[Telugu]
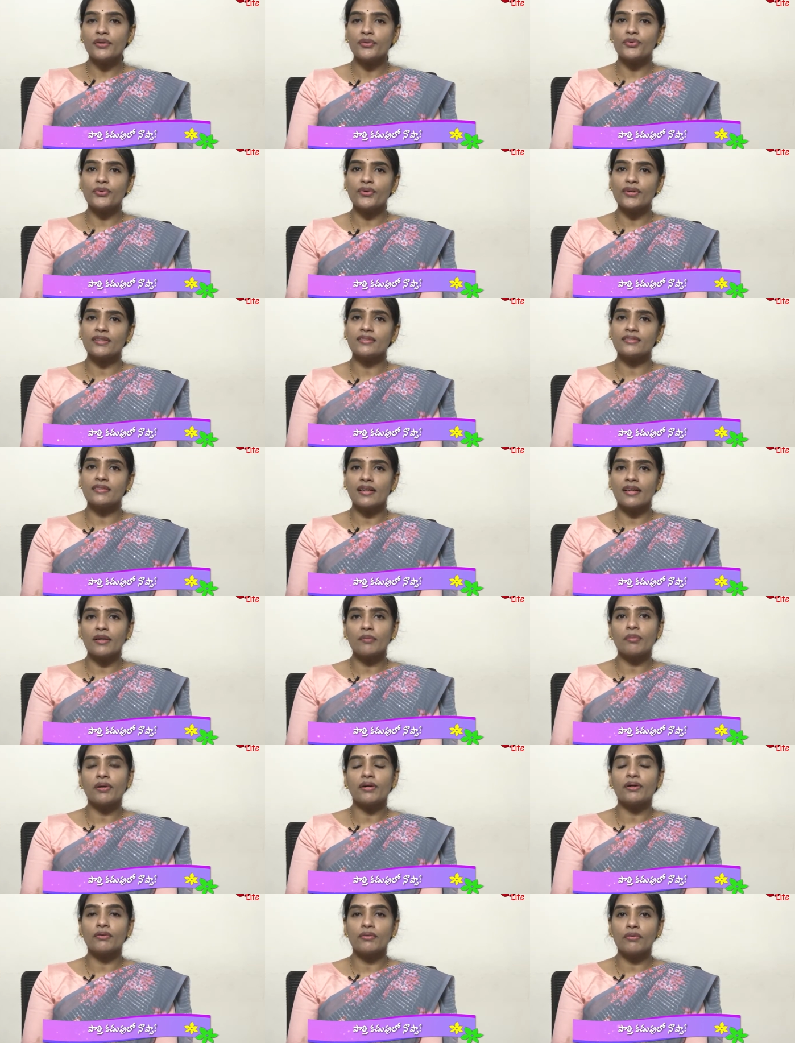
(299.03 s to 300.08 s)
యూట్రస్ అన్ని
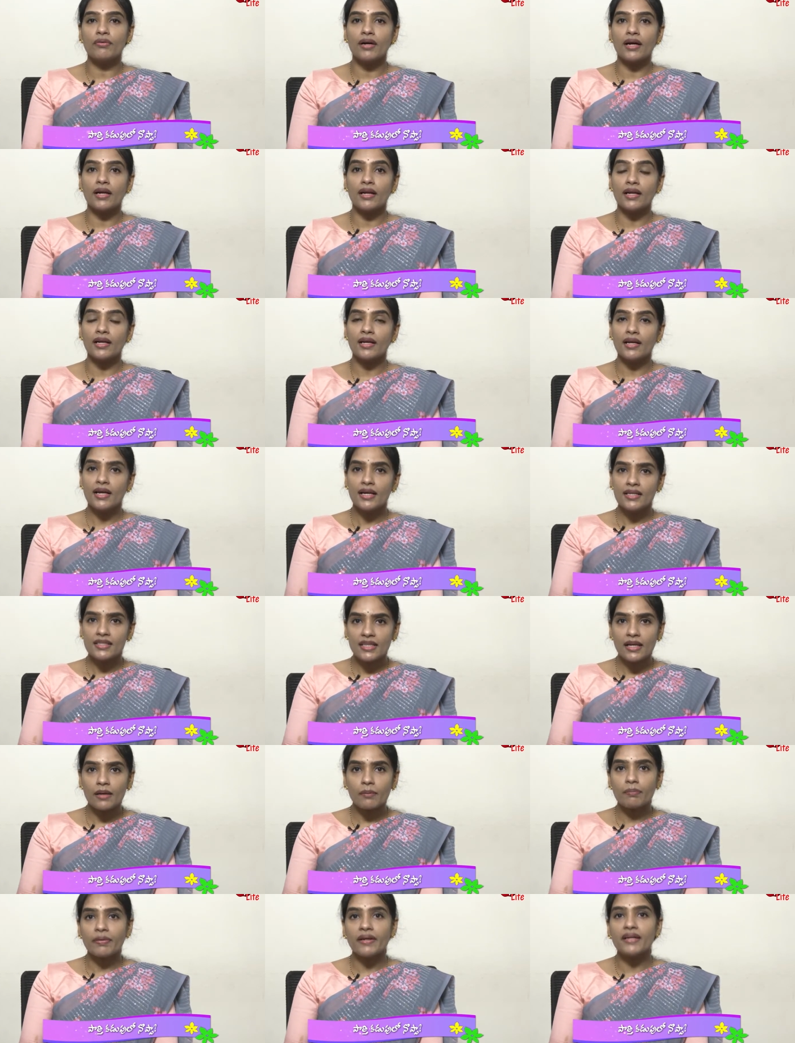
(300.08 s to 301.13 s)
పట్టుకోగానే
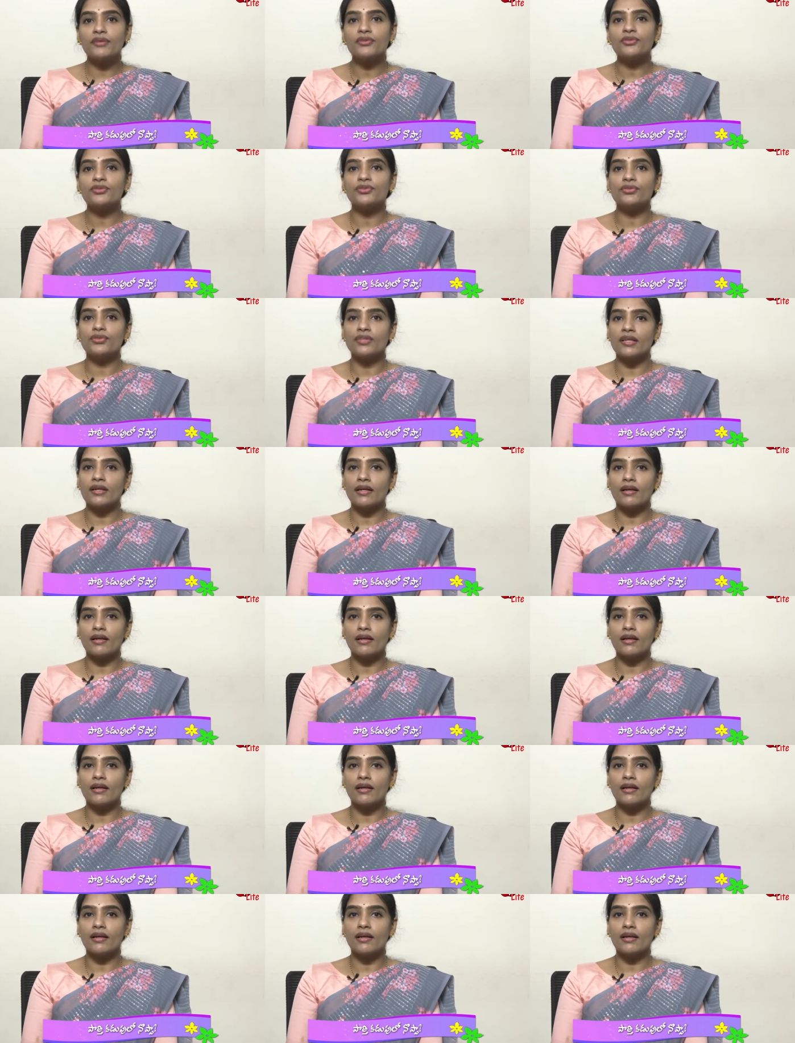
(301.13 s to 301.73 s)
చాలా పెయిన్ వస్తుంది